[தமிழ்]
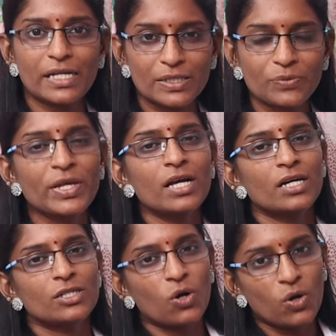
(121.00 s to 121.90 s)
கிடையாது
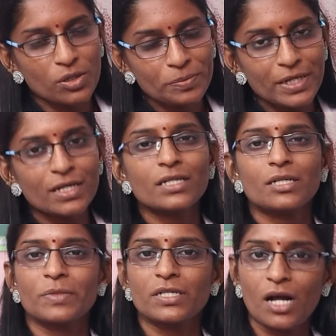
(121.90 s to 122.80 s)
நார்மலாக
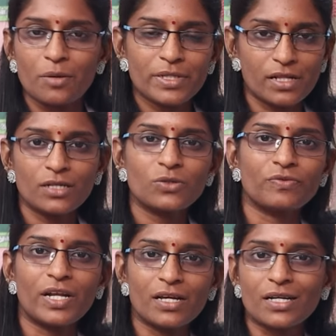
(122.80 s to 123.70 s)
நம்ம கிராமத்தில்
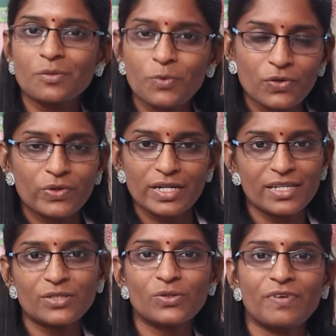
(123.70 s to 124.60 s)
ஒரு வெள்ளை கலர் புடவை
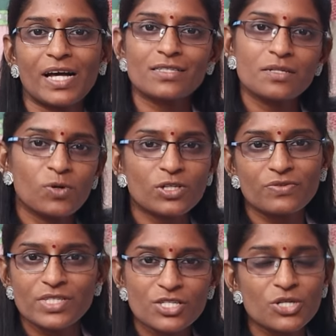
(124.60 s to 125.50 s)
கட்டிட்டு ஒரு வேக்சின்
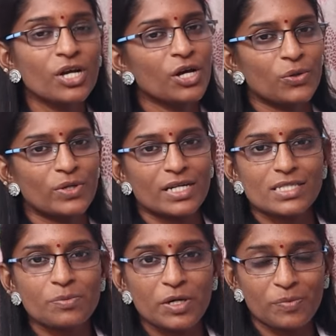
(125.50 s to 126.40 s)
பாக்ஸ் வச்சுட்டு ஒரு
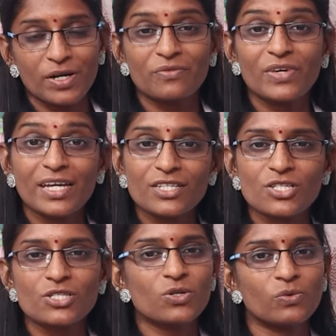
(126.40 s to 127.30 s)
நர்ஸமாக இருப்பாங்க
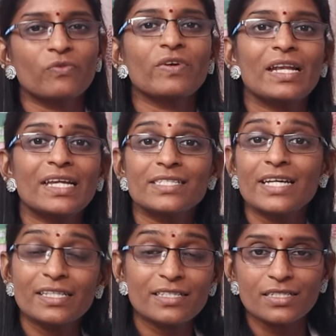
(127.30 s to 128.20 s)
விஹெச்ன்னு சொல்லுவோம்
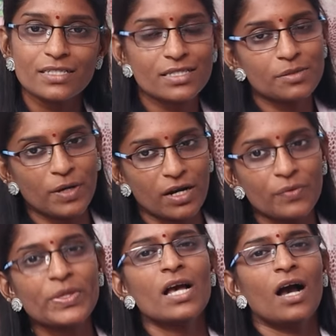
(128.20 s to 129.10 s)
வில்லேஜ் ஹெல்த் நர்ஸ் இருப்பாங்க
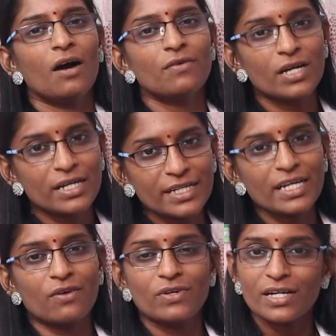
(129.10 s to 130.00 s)
அவங்கக்கிட்ட
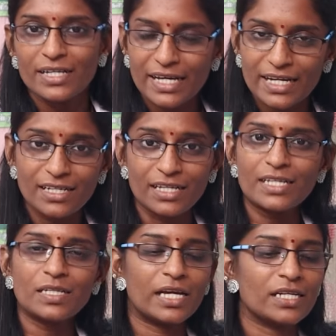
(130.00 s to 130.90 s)
அவங்க அவங்கக்கிட்ட
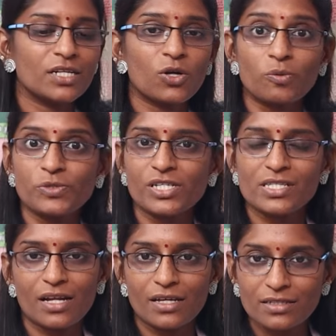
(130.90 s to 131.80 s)
கேட்டாலே என்னென்ன
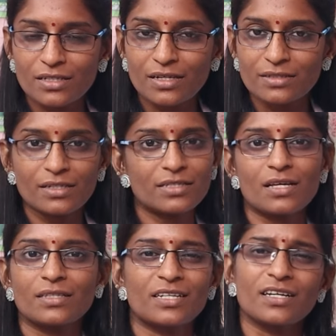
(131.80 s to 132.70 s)
ஆப்ஷன்ஸ் எல்லாம் இருக்குது கருத்தடி
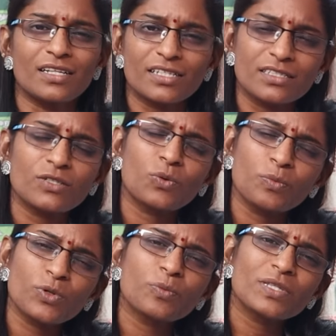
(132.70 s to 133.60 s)
சாதனங்கள்ங்கிறத
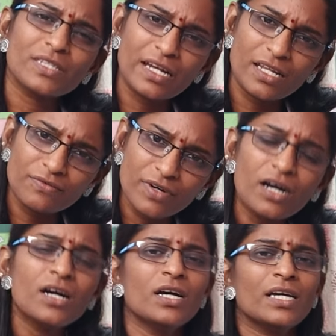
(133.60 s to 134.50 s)
ரொம்ப ரொம்ப தெளிவாக